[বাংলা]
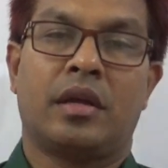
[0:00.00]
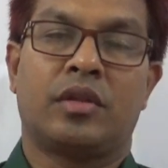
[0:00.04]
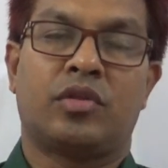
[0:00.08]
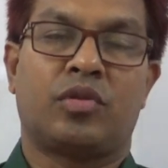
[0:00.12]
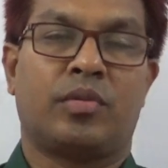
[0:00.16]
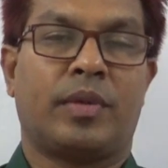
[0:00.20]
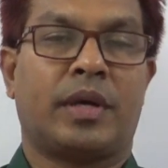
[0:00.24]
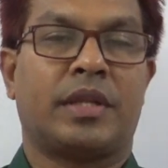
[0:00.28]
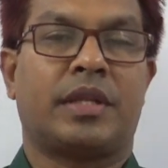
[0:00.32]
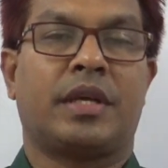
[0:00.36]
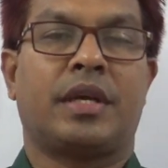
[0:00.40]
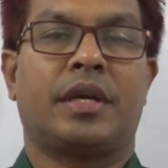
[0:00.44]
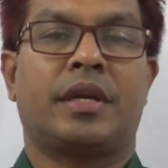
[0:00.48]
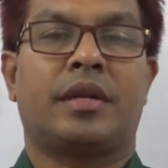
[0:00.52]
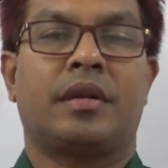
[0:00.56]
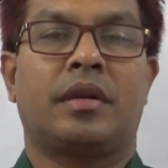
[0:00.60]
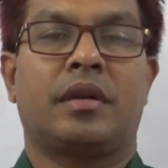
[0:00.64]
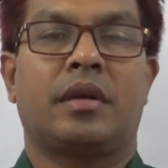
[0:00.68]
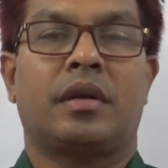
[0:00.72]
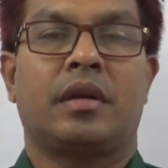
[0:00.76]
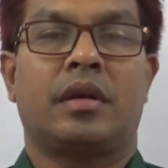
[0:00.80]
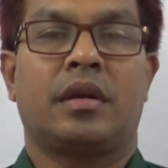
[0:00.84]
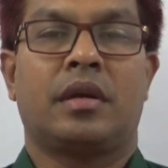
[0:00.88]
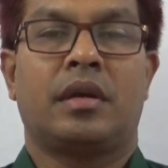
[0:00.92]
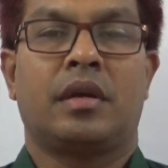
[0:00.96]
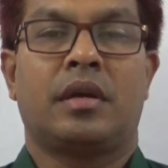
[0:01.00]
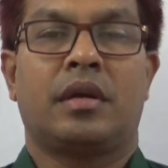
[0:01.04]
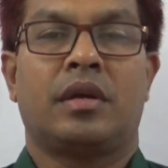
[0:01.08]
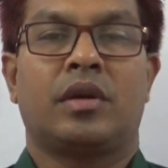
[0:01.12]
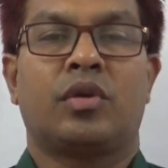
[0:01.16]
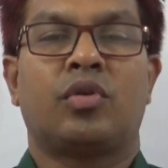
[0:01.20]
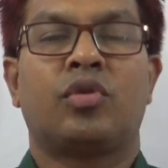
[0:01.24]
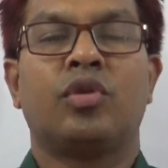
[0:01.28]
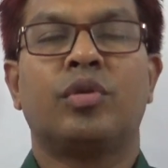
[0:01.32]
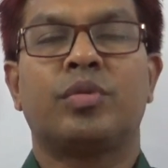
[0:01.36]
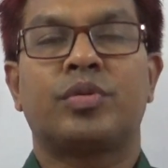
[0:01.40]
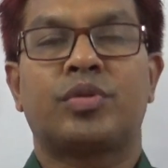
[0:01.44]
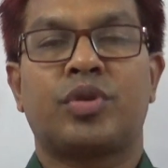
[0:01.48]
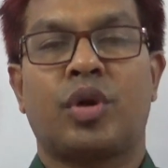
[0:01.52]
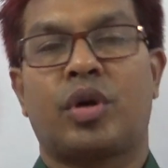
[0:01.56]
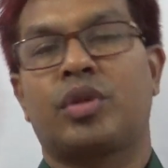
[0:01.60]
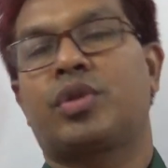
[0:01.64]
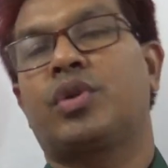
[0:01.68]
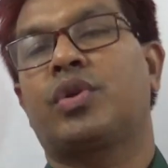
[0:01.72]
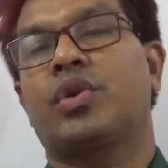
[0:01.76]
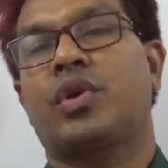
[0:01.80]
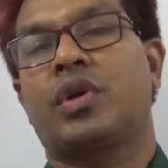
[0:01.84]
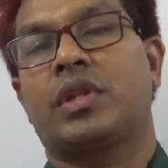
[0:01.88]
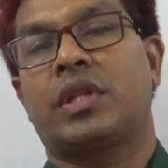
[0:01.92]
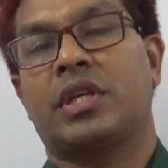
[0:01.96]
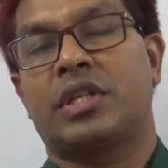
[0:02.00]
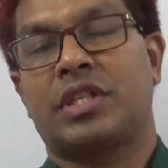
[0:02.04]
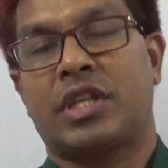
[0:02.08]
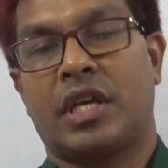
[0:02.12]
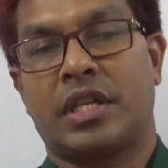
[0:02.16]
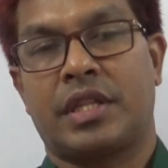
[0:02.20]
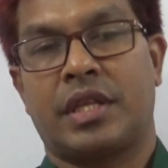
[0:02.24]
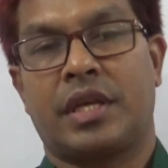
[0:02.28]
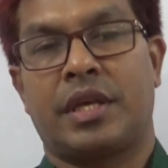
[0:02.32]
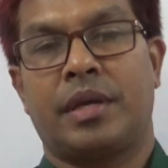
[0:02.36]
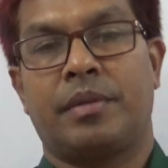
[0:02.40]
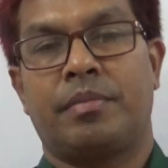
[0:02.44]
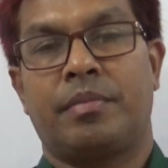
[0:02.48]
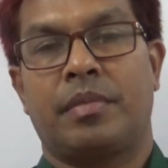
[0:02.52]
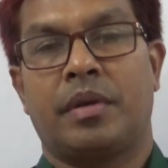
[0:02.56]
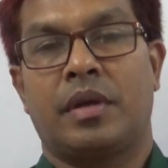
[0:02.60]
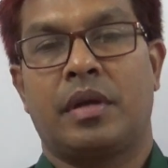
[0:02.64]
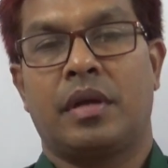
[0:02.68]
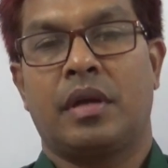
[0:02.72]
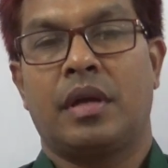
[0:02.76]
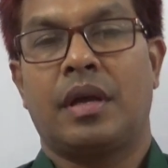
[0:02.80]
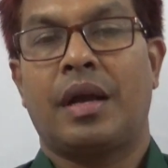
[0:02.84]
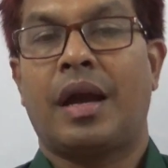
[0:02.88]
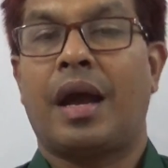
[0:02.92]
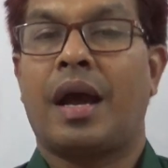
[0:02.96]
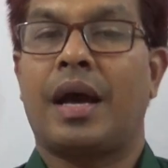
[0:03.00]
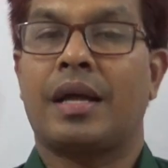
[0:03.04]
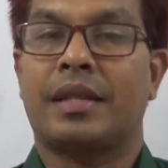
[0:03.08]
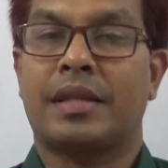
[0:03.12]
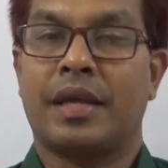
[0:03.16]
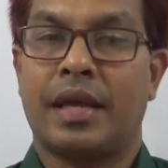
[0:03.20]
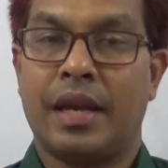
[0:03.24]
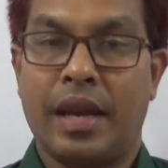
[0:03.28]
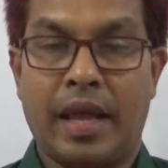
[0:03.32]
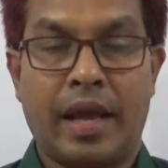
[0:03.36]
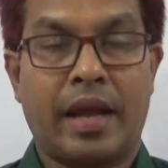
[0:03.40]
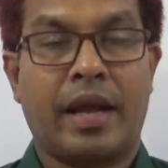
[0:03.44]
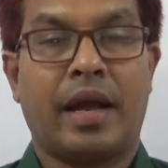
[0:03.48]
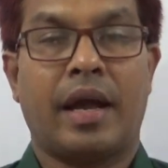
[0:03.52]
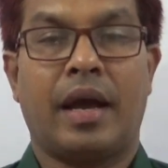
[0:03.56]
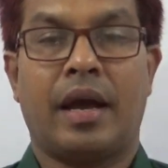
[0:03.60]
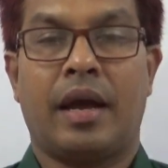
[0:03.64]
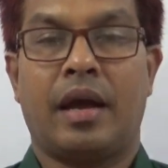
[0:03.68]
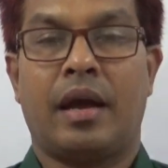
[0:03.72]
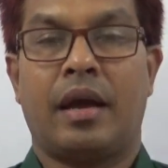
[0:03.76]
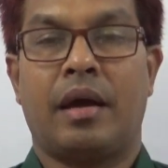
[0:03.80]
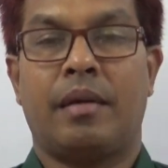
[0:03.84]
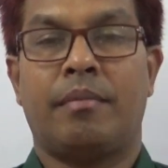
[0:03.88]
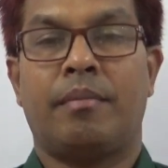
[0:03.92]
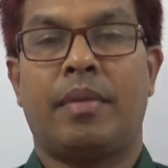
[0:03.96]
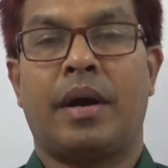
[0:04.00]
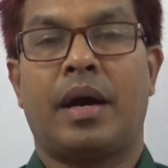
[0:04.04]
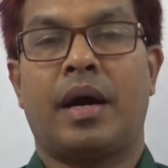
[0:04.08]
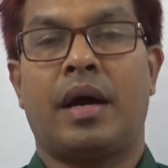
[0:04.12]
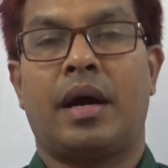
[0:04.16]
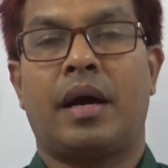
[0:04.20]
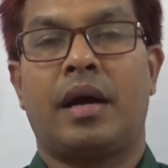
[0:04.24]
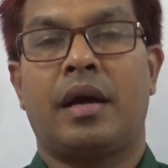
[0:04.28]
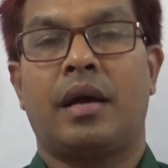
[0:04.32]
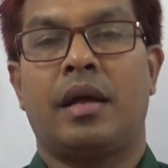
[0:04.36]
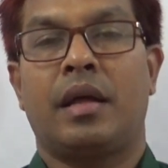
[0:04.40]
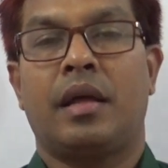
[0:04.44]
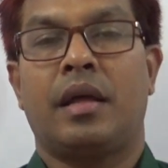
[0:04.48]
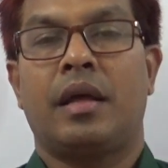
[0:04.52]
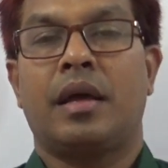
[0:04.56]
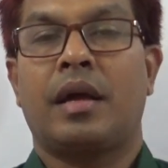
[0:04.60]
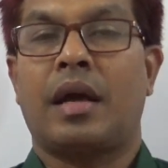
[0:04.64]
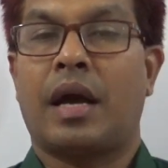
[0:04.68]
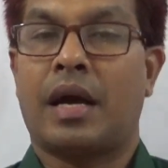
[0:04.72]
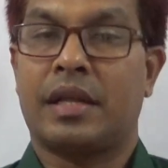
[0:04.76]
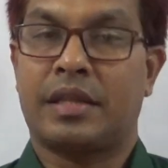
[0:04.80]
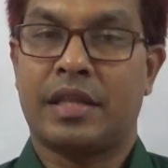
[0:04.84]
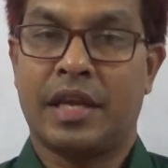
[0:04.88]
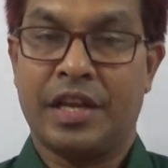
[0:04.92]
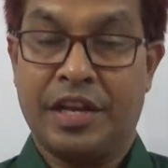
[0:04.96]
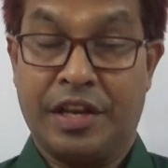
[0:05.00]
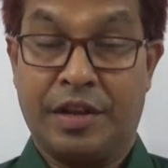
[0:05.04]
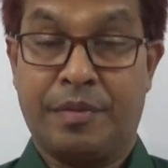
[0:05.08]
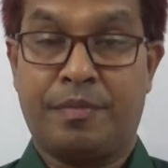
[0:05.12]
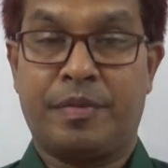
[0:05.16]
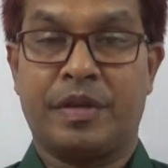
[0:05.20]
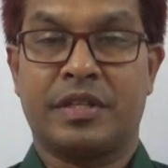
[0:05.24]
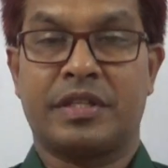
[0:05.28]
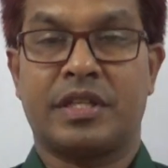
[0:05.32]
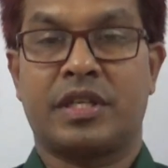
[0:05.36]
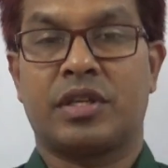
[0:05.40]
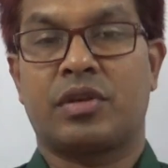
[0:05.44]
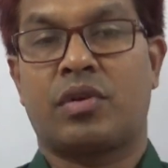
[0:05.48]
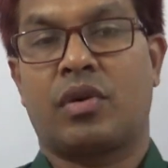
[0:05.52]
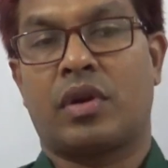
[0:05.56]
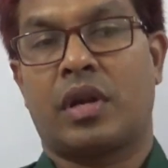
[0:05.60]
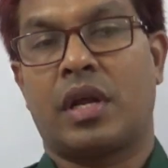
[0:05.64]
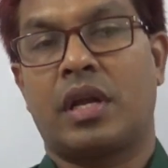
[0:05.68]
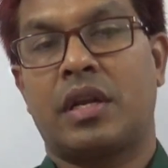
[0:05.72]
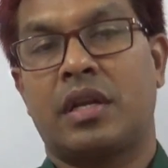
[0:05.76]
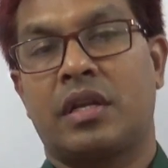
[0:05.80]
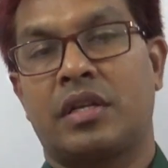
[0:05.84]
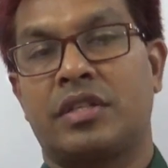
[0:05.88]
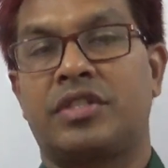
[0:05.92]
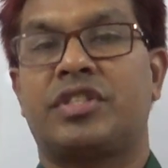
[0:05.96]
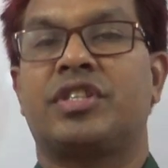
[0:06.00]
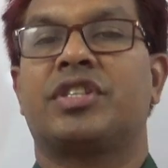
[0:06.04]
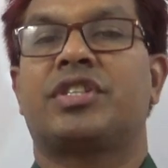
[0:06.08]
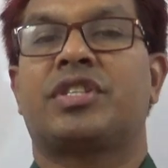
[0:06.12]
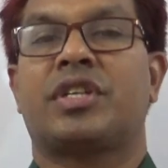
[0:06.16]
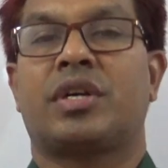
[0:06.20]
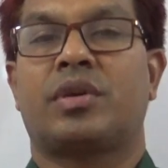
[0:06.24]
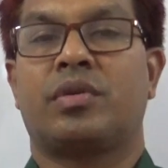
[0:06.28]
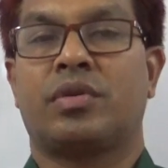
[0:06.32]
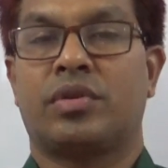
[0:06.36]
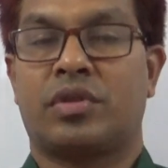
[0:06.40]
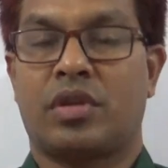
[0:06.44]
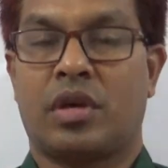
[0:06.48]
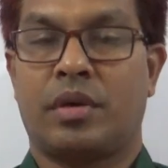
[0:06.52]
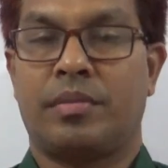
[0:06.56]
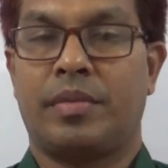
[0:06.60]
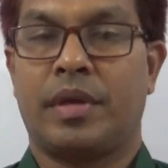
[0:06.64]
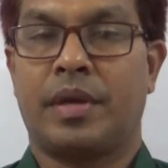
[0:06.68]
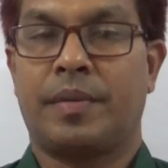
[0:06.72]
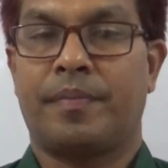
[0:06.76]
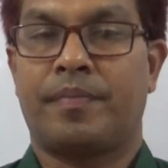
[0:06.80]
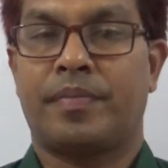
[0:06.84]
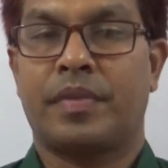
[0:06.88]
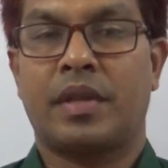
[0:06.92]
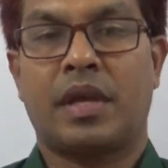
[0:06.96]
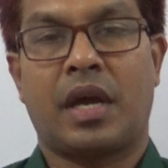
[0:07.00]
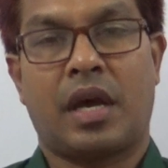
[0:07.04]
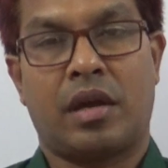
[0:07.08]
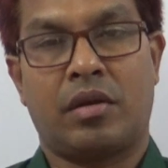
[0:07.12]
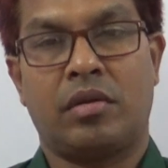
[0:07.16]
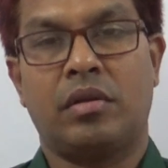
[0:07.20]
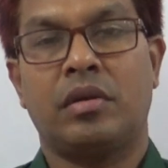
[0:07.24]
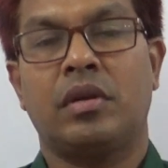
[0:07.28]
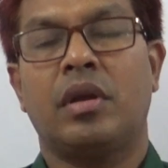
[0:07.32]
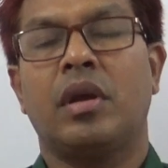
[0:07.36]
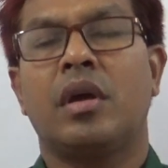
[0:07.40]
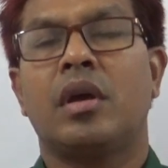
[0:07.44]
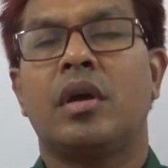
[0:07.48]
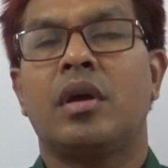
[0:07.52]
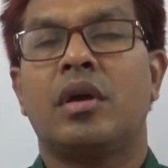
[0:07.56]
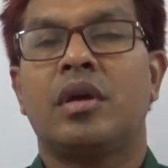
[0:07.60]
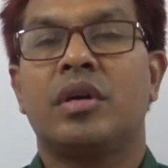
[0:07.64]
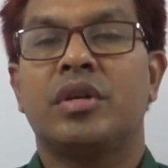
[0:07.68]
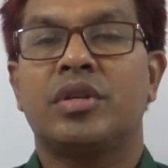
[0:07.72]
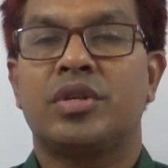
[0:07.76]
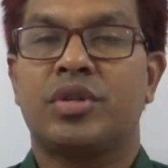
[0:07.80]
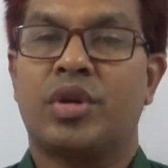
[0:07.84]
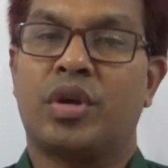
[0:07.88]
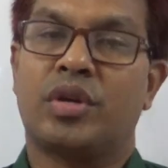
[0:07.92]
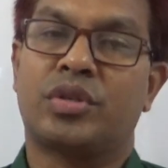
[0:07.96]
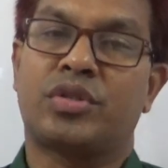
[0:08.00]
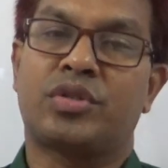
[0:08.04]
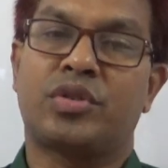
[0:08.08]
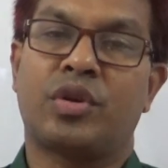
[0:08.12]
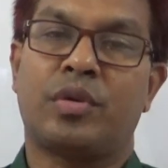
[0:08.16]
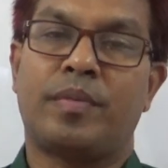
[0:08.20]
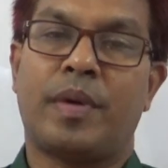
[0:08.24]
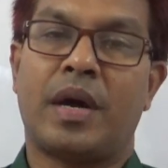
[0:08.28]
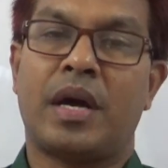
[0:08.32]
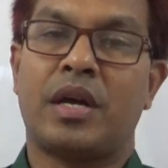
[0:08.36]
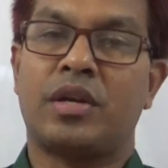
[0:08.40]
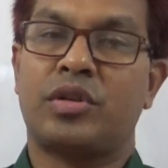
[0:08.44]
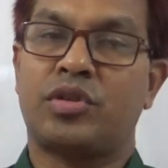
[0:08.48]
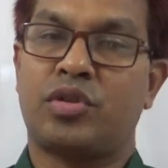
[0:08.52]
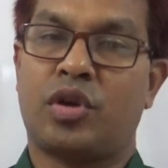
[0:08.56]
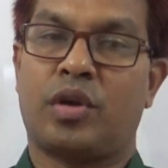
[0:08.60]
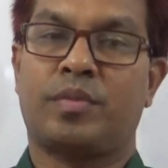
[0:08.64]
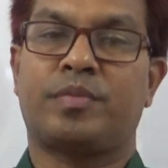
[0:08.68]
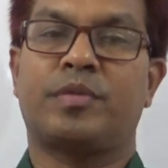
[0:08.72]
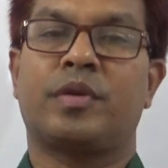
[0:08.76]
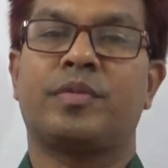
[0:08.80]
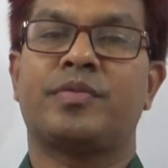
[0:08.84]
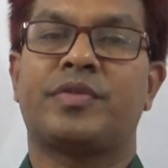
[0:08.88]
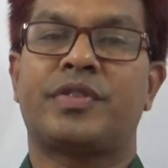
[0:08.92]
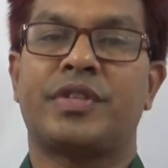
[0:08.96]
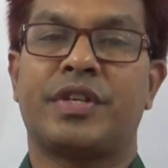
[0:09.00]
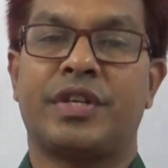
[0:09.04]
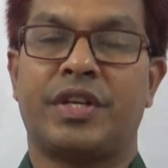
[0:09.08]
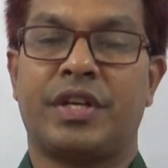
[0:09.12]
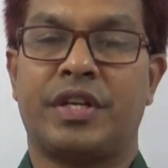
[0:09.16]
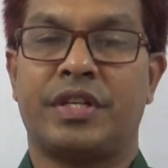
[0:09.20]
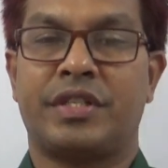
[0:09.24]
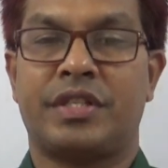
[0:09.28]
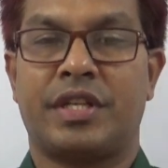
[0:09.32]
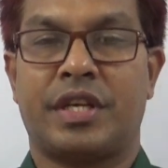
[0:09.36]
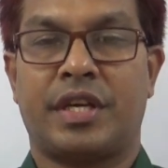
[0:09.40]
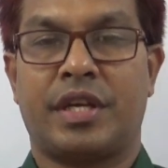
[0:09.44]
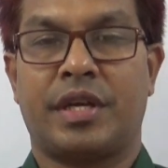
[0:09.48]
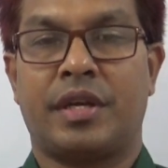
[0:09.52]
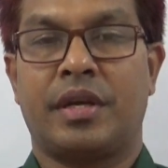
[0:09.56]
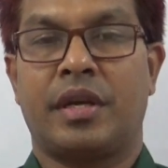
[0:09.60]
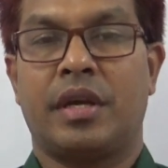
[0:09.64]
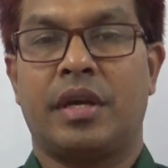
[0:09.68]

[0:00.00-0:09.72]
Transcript: তোমাদের খুব সতর্কতার সাথে খাতায় লেখা বা খাতায় রিপ্রেজেন্ট করার চেষ্টা করতে হবে কারণ ষষ্ঠ বা সপ্তম শ্রেণীর যে